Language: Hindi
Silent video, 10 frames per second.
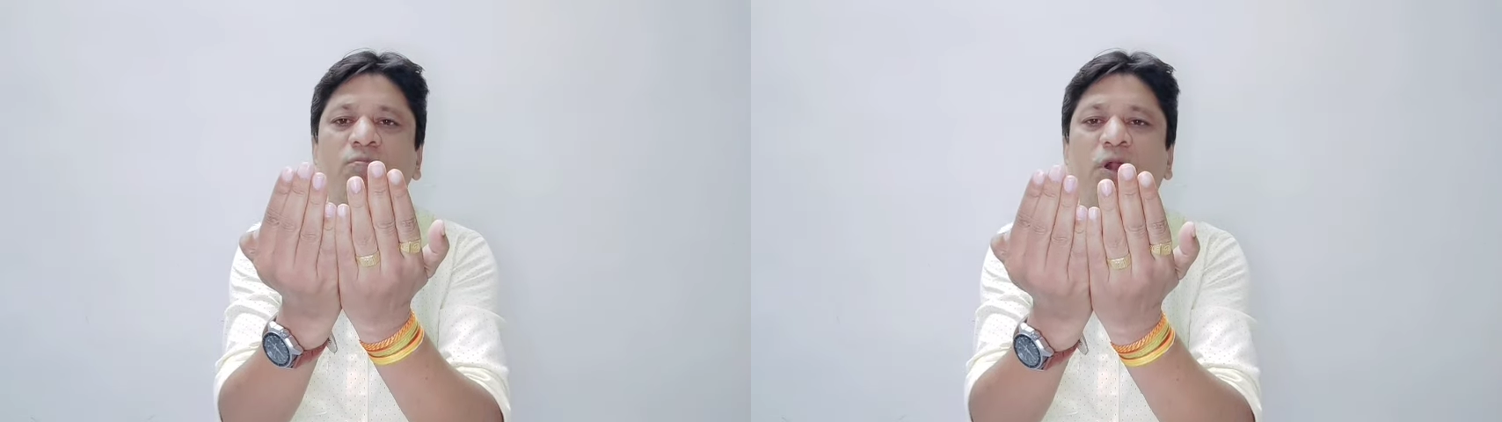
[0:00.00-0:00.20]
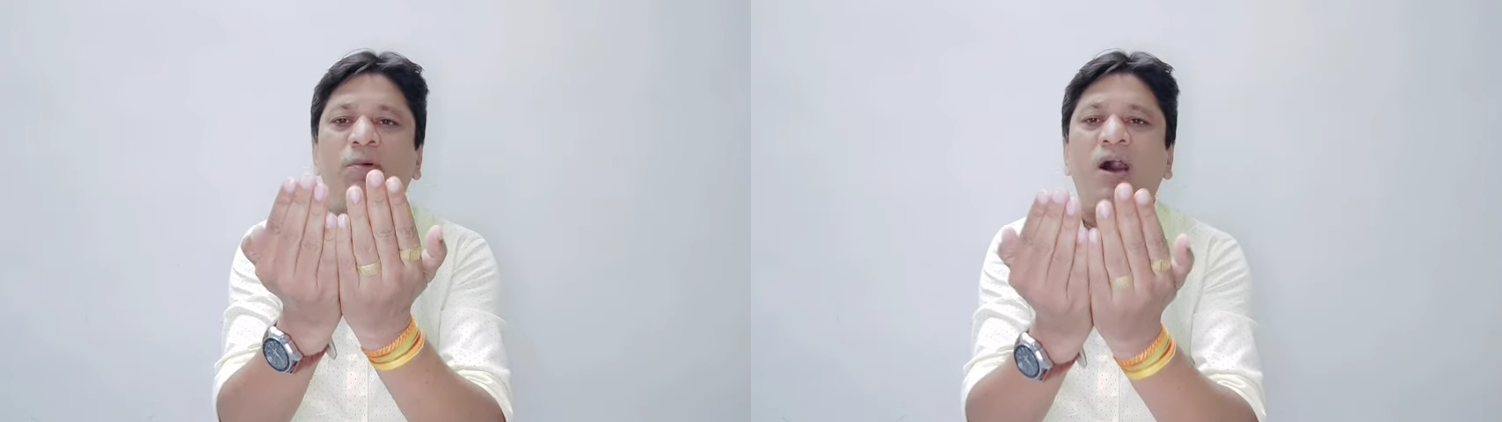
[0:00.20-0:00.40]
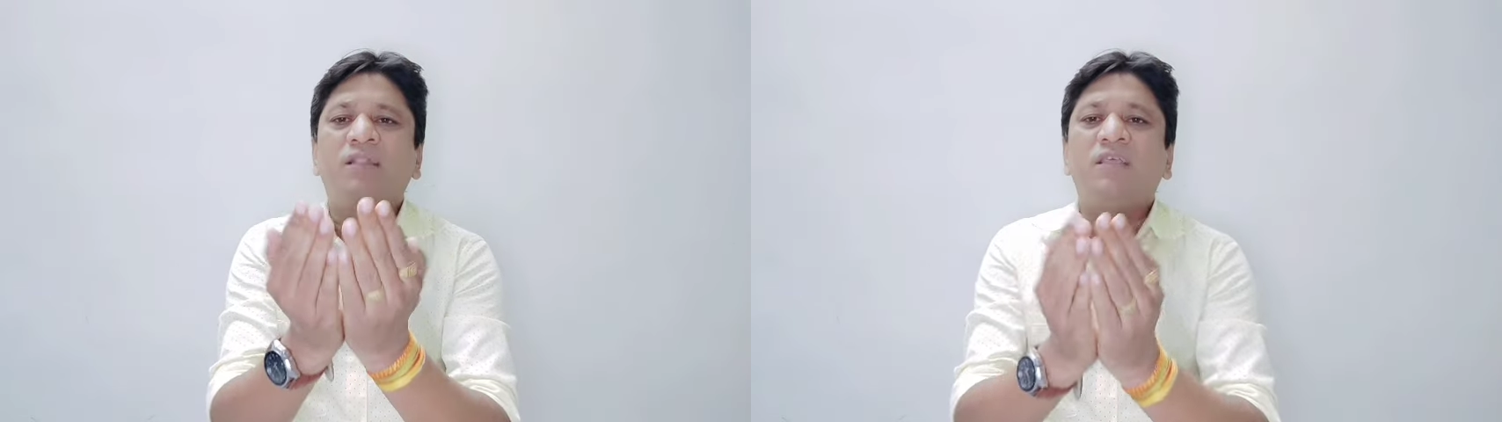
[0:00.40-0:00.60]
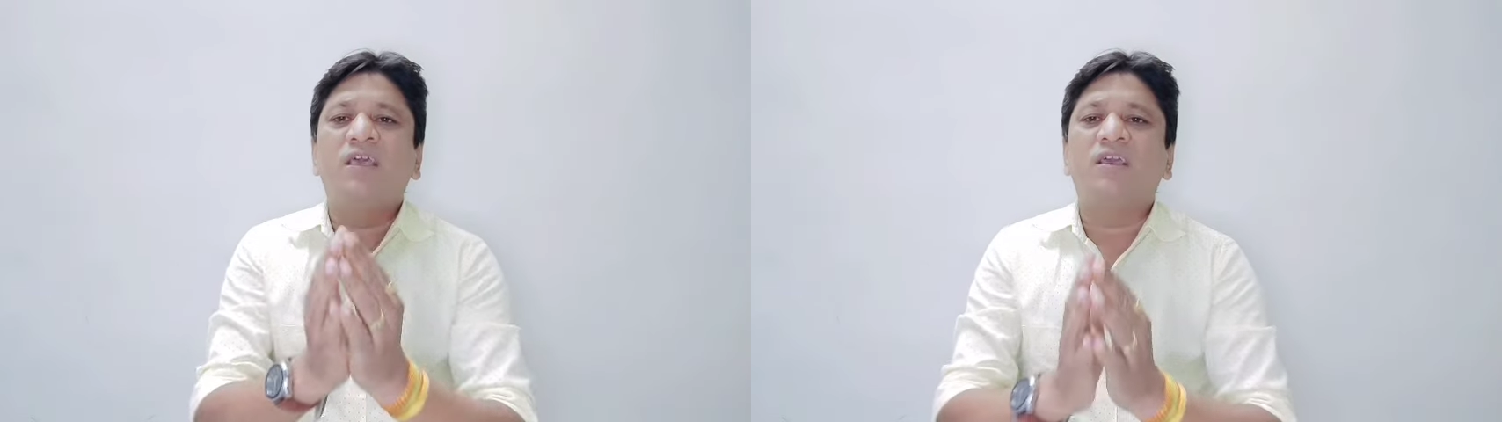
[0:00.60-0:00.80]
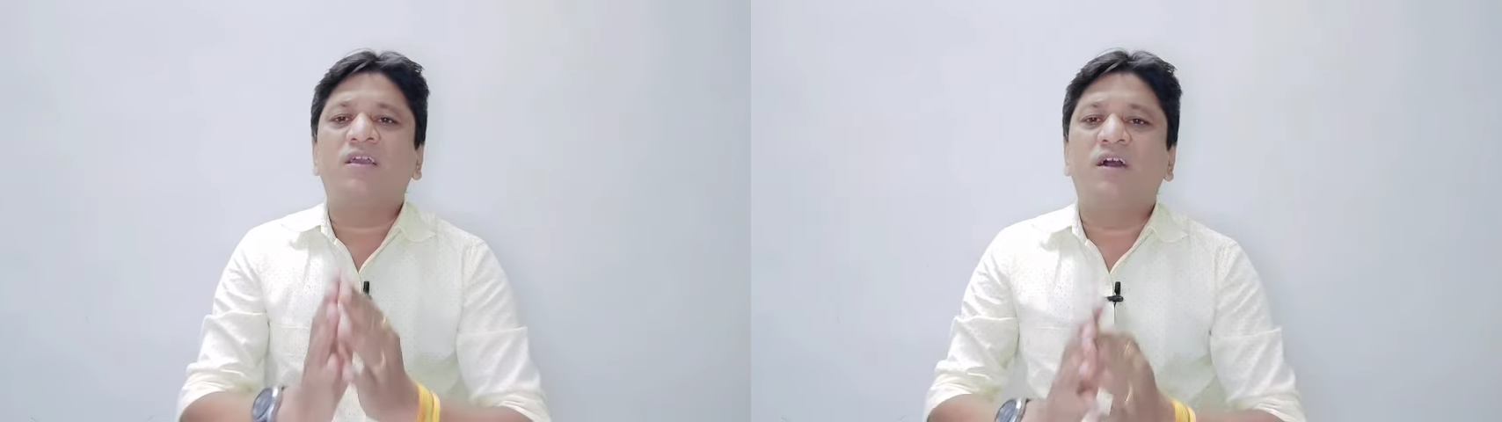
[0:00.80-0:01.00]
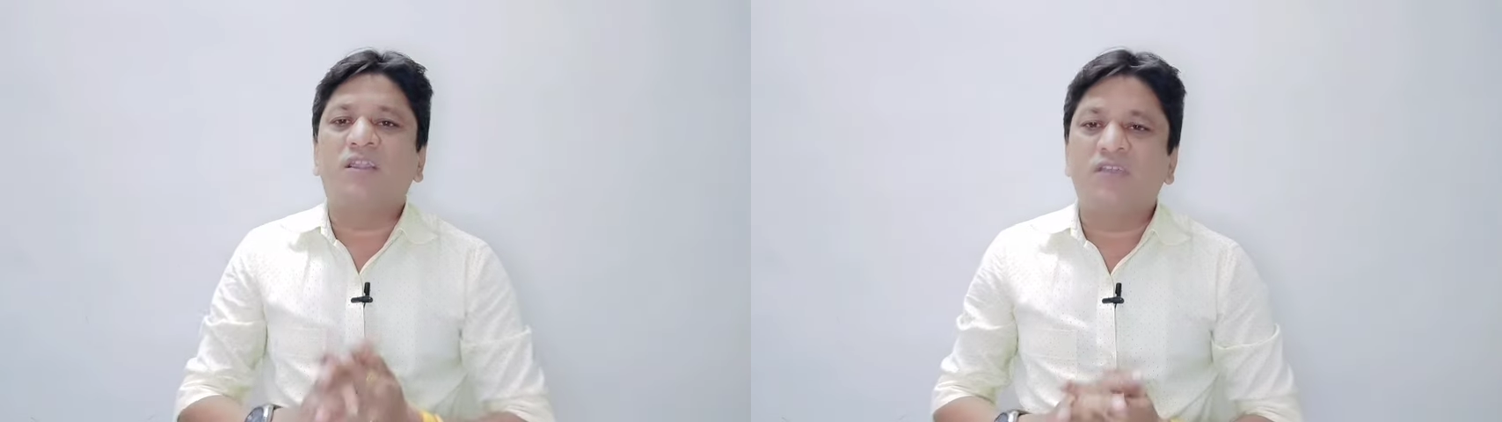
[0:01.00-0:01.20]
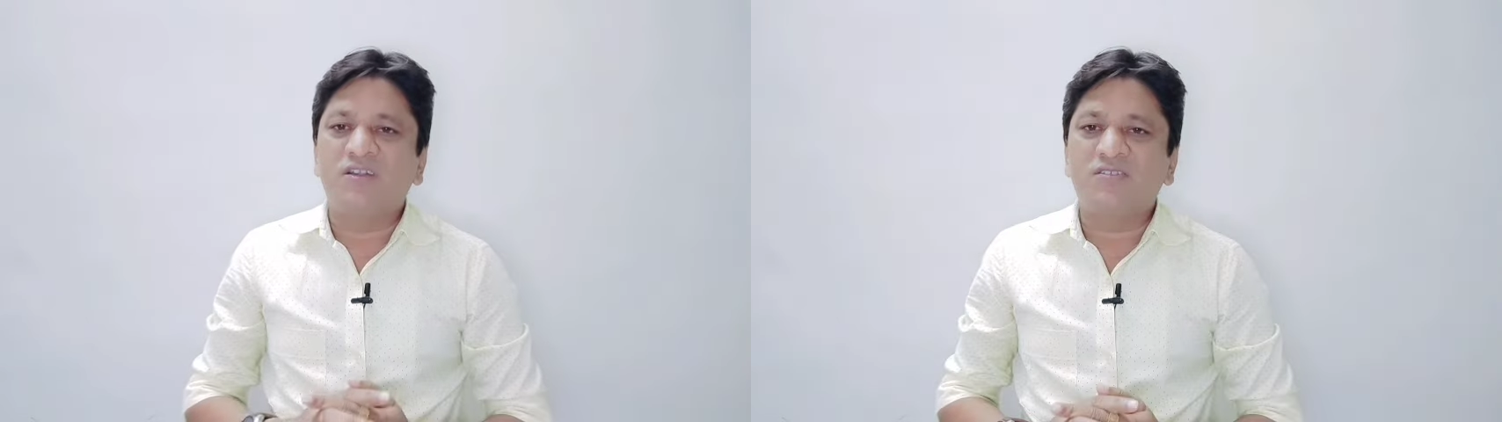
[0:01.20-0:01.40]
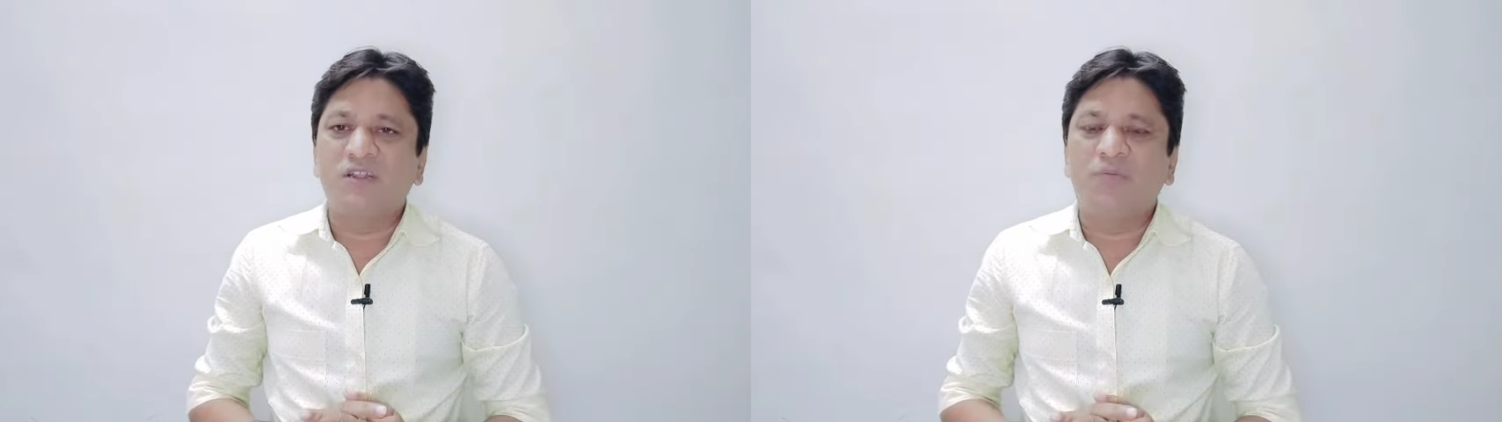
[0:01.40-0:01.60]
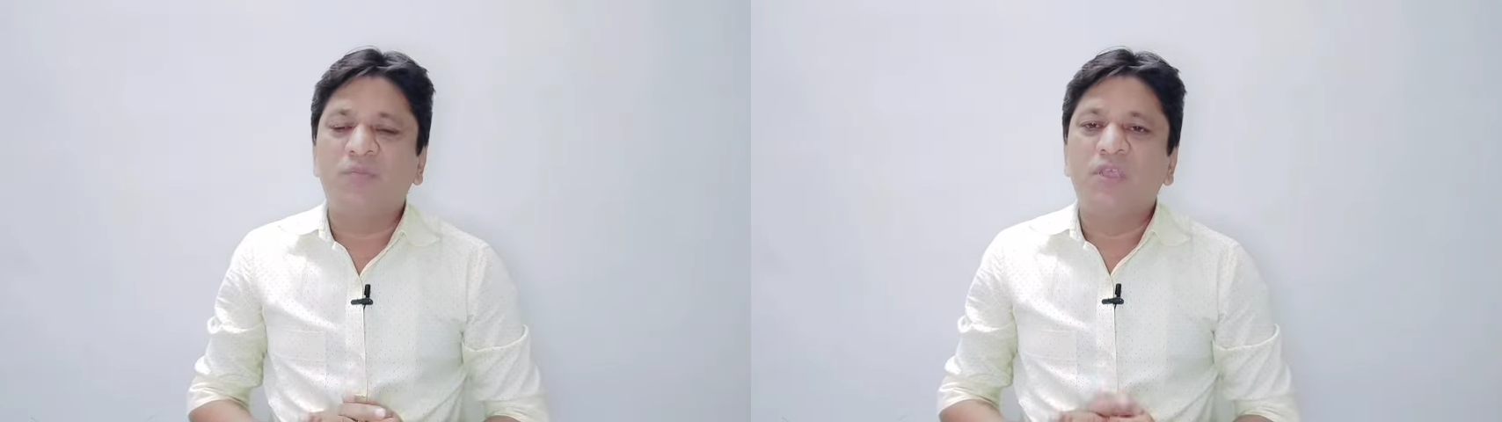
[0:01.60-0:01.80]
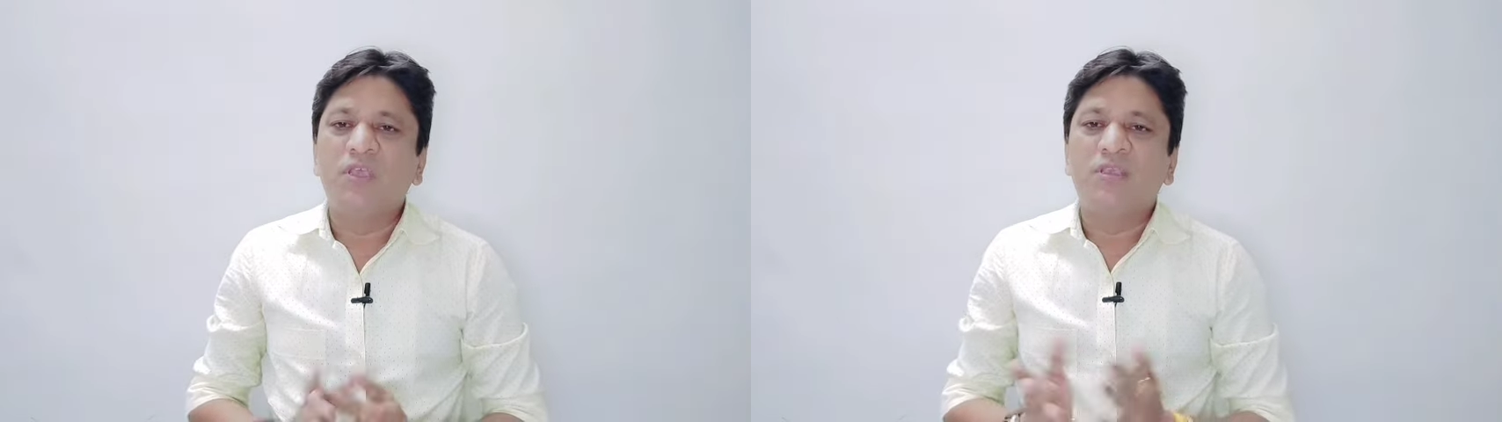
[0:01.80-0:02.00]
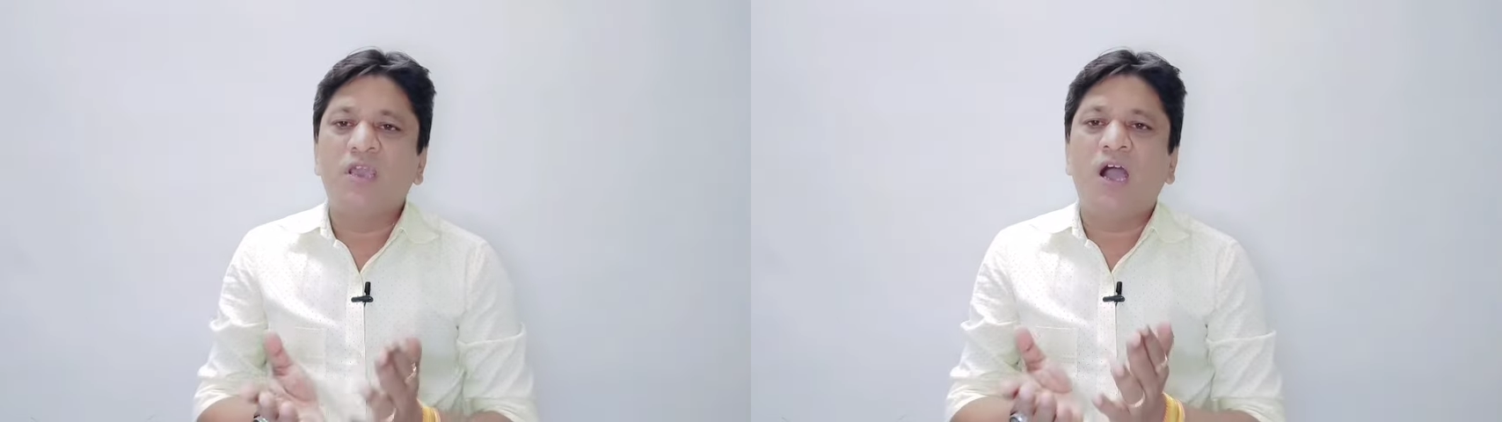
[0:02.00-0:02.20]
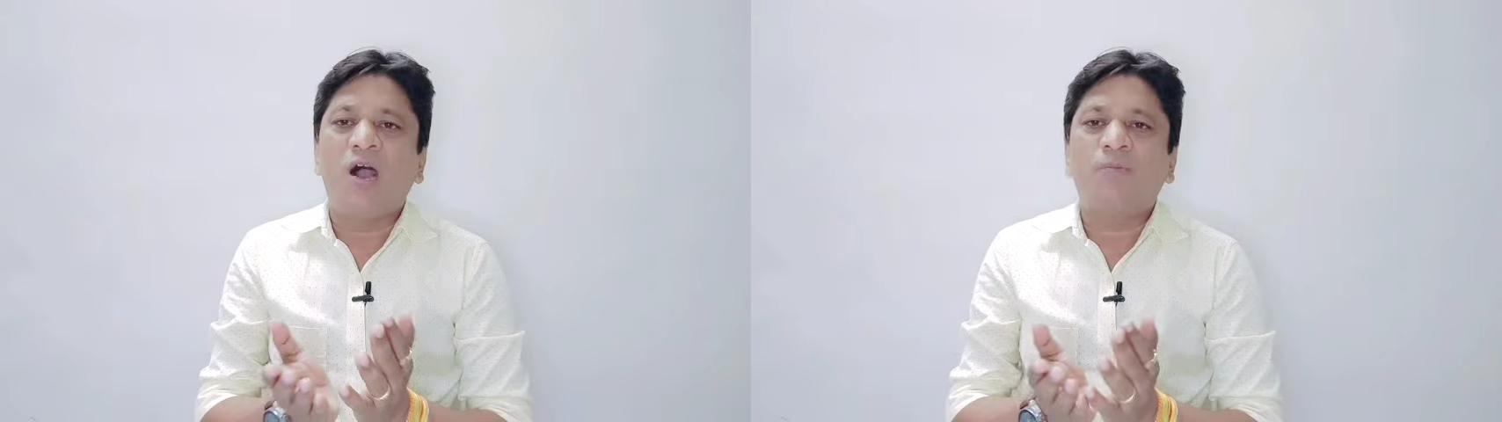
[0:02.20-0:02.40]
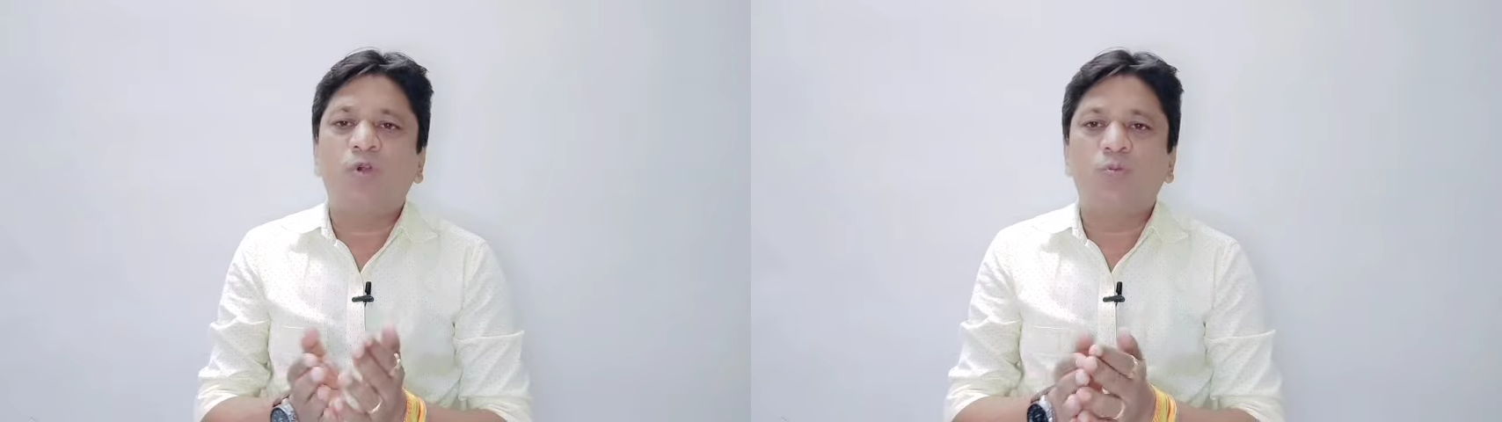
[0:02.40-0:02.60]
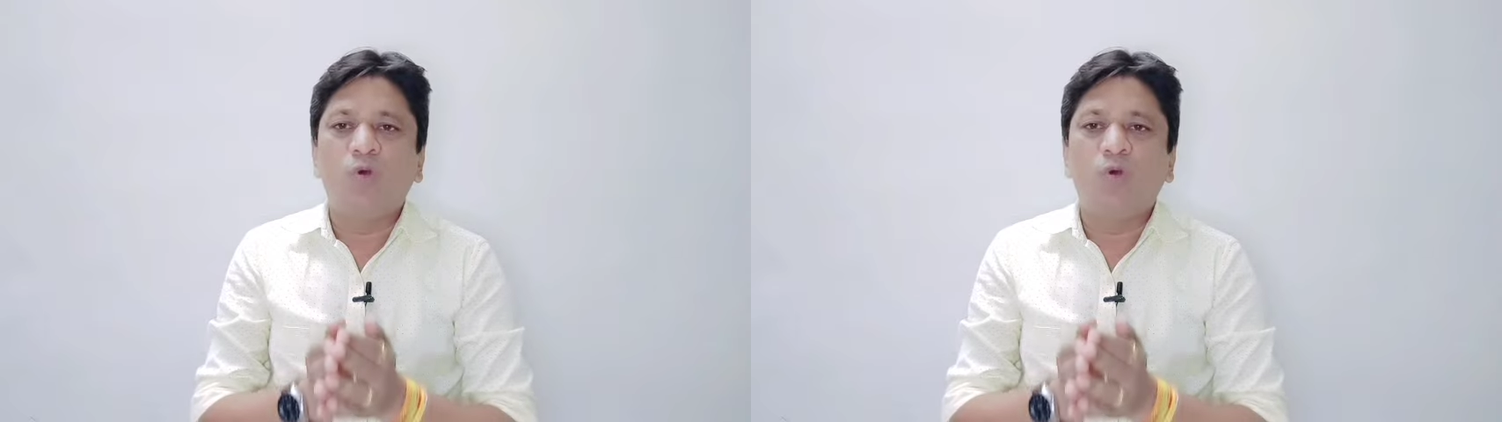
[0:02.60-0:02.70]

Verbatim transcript: प्रभाते कर दर्शनम ये आपको